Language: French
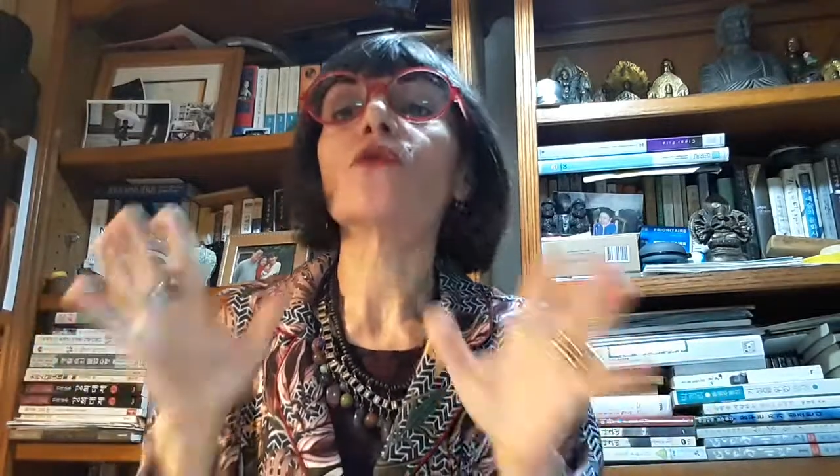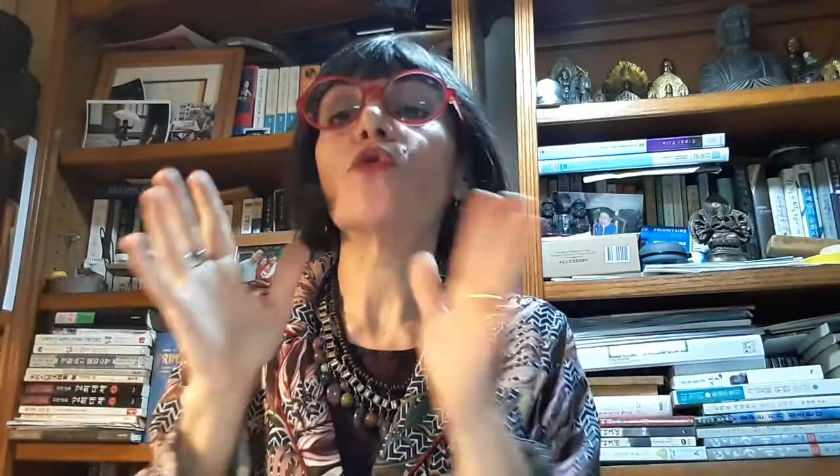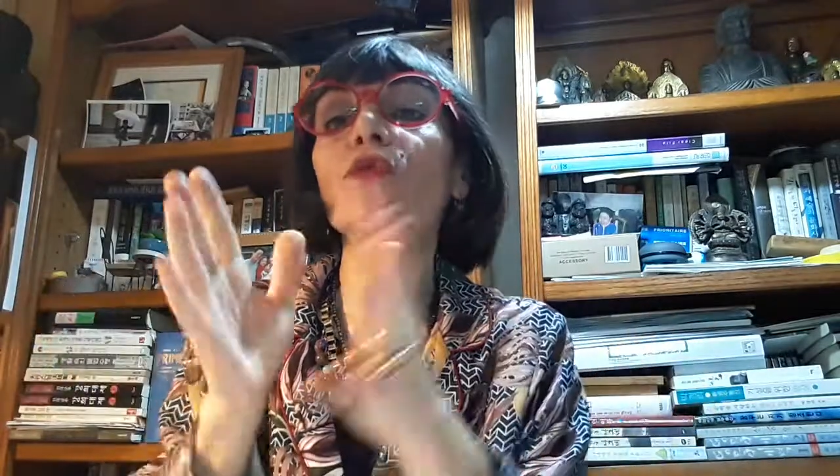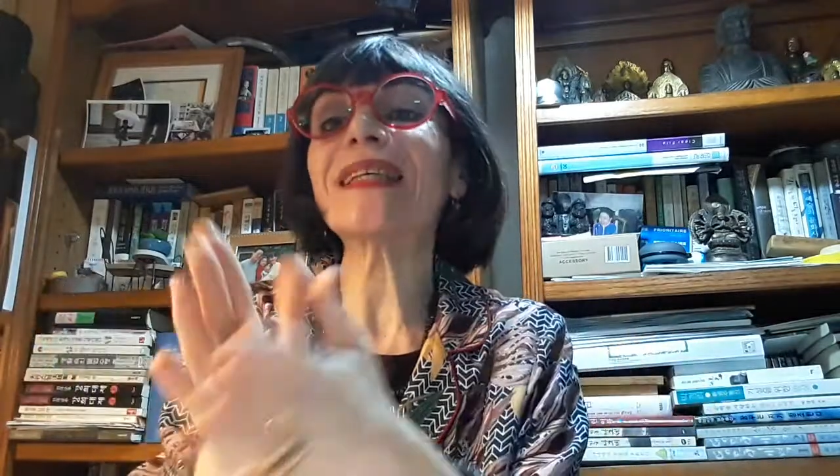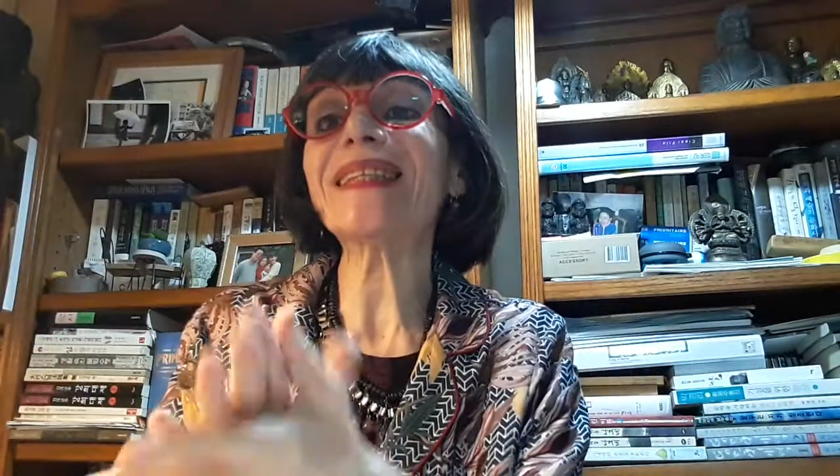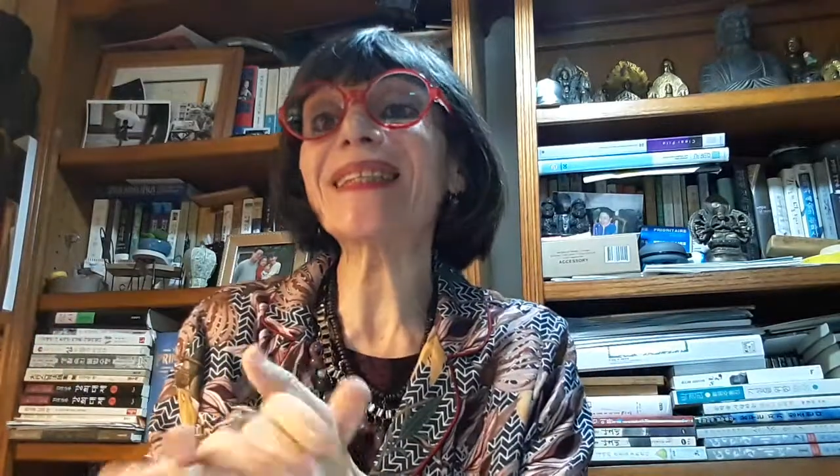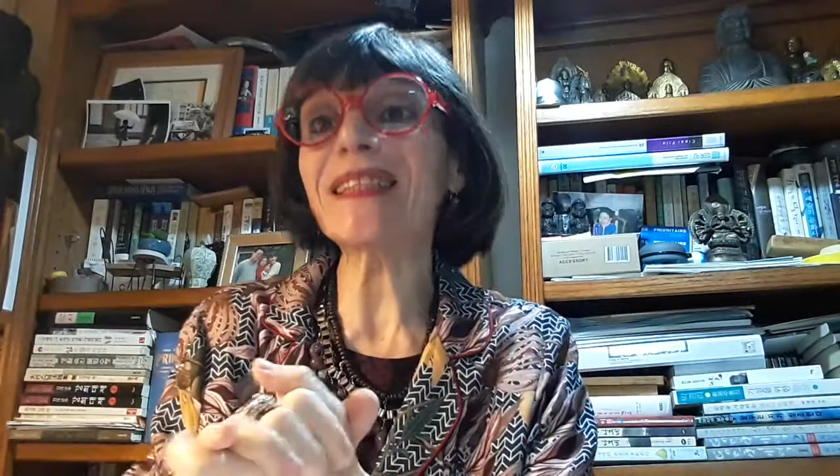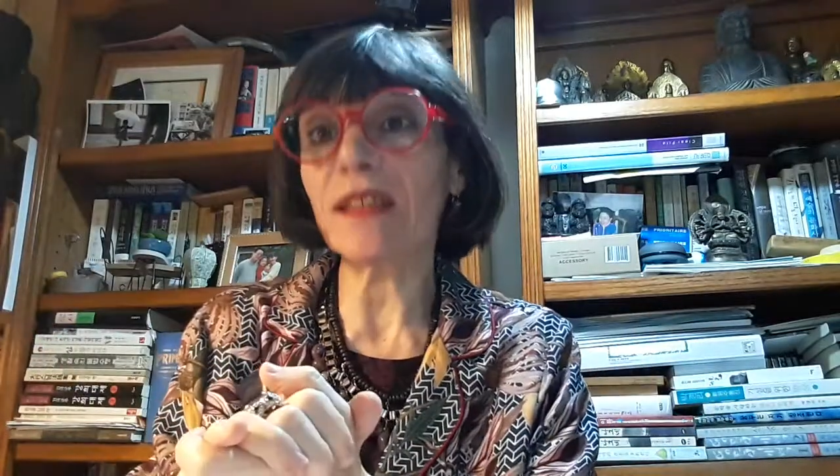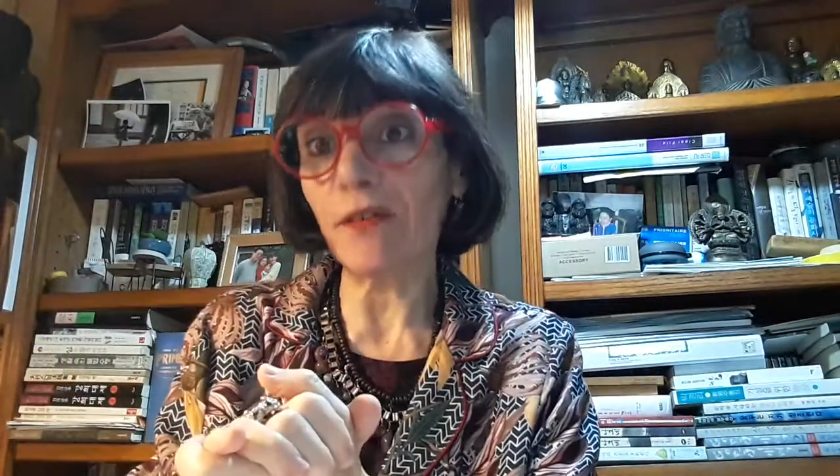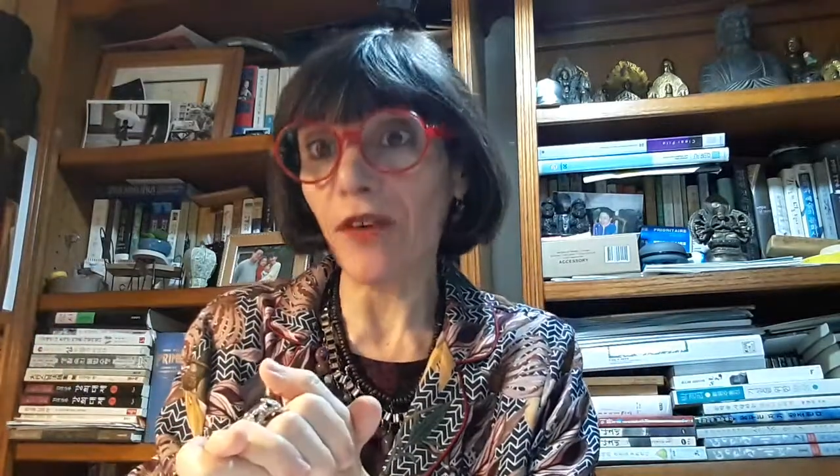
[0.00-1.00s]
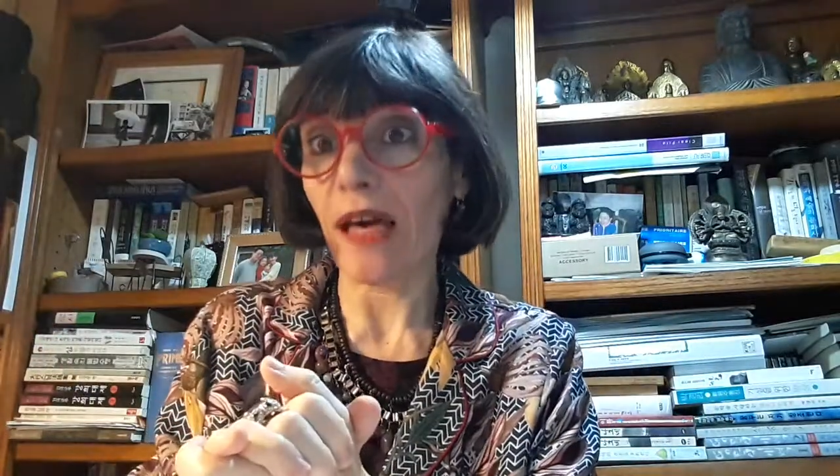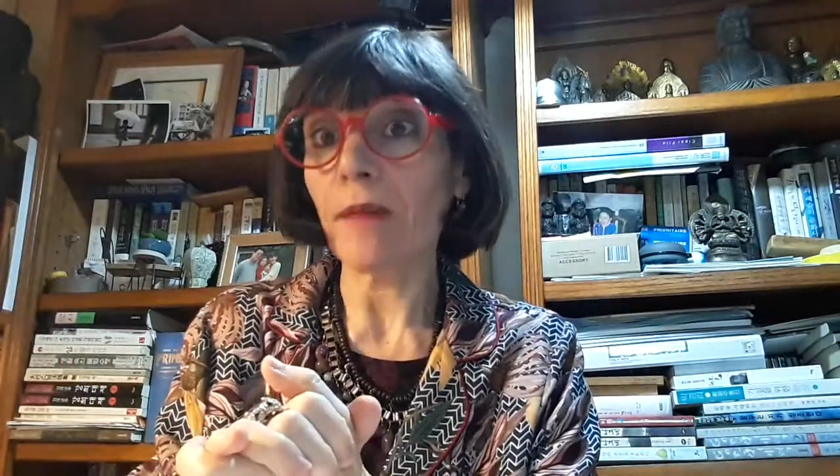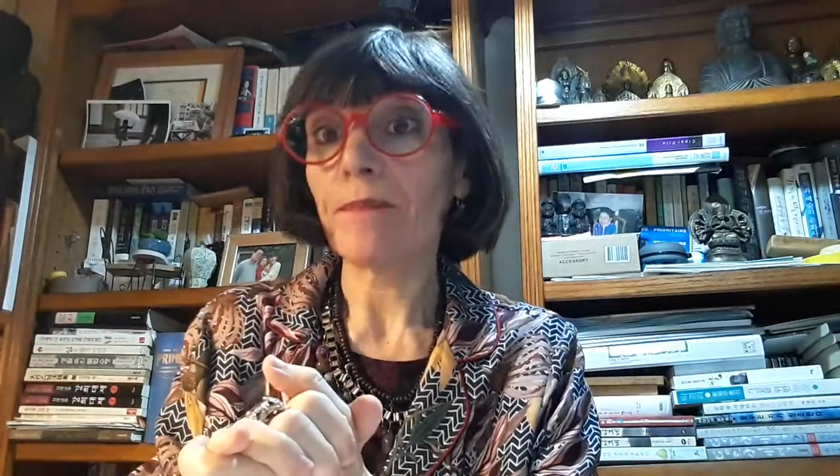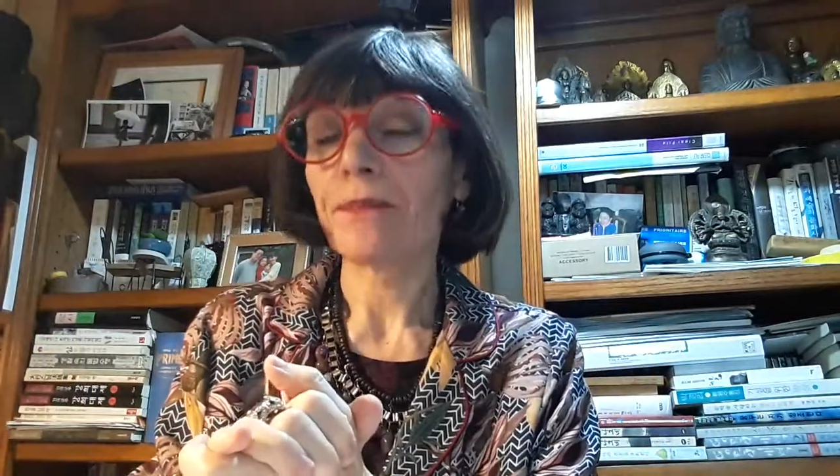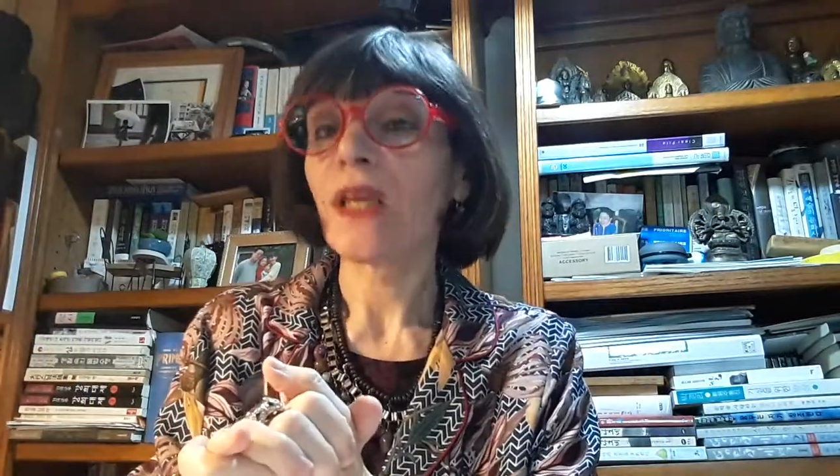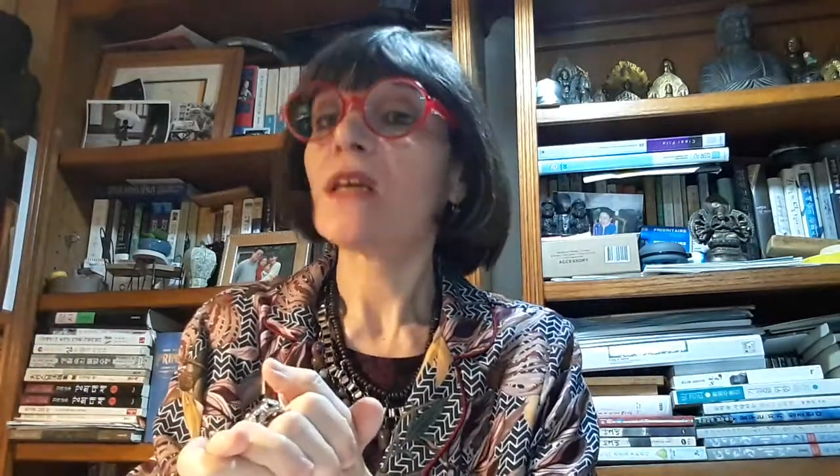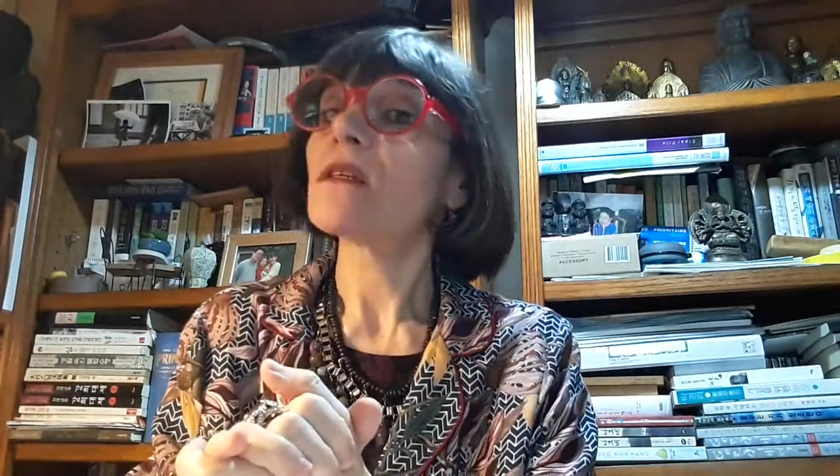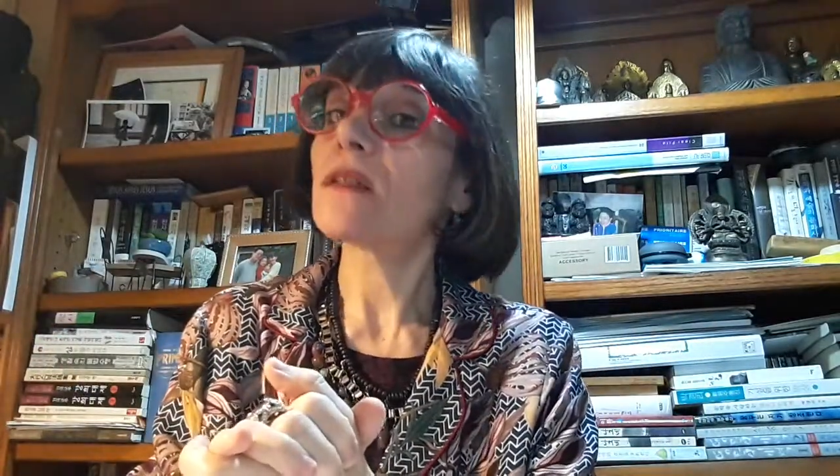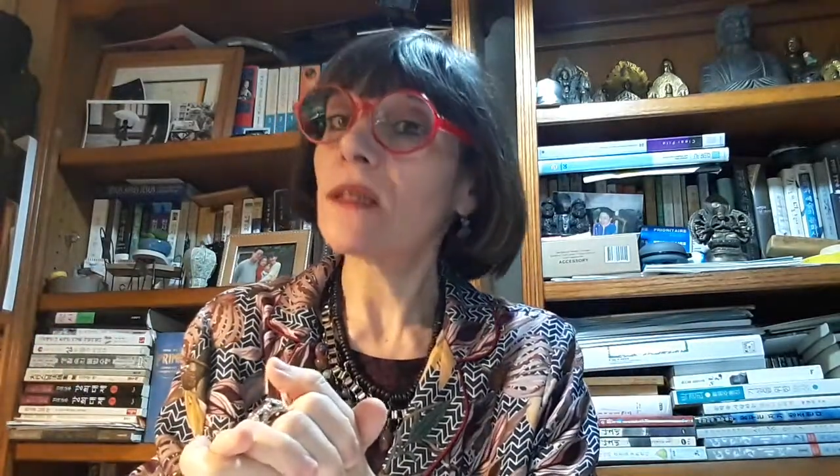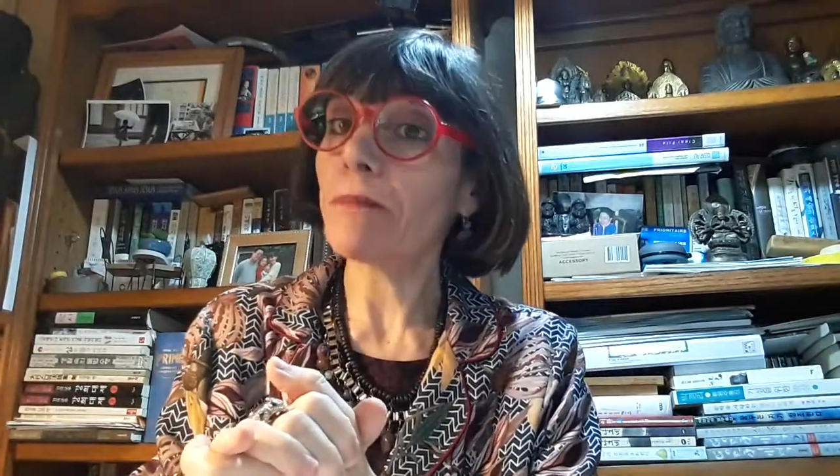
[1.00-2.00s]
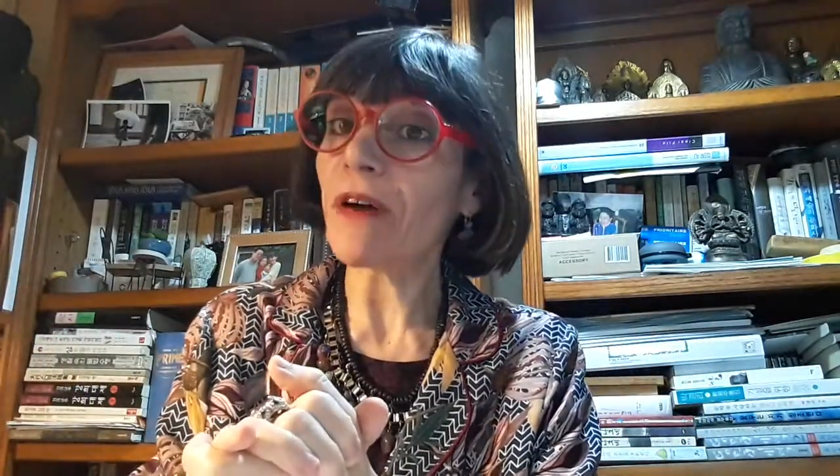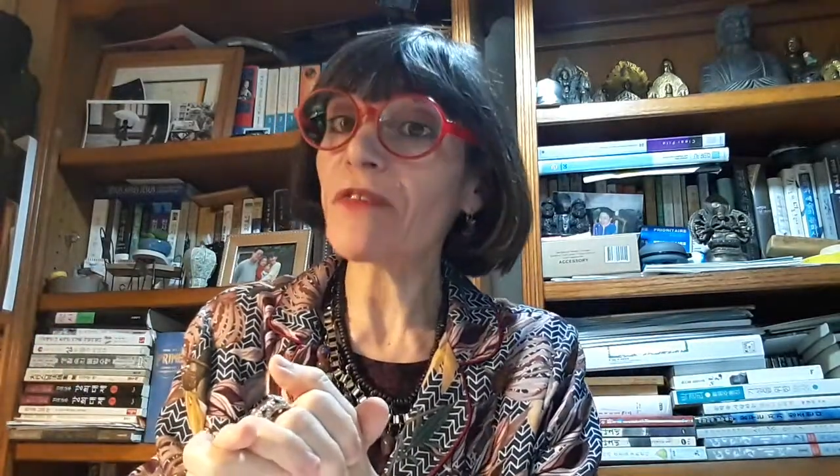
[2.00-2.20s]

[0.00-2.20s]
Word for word: Donc ici, c'est vrai, ce n'est pas